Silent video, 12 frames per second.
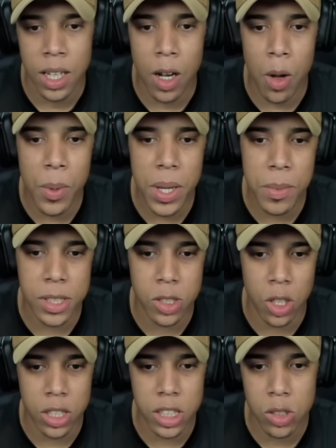Calma aí, minha
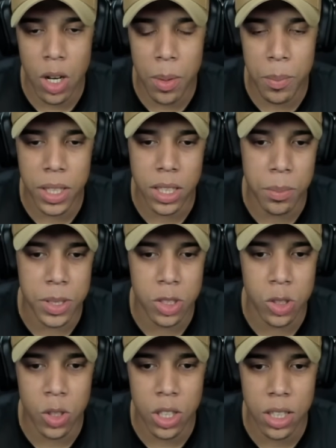senhora. Deixa eu abrir aqui pra
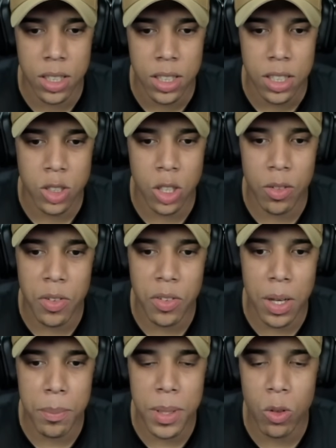senhora. A senhora vai
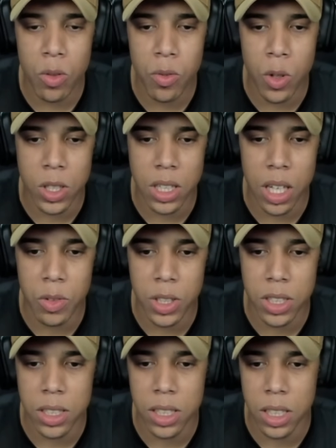ficar bem confortável
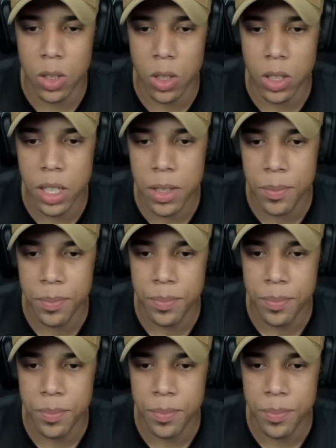aqui dentro, ok?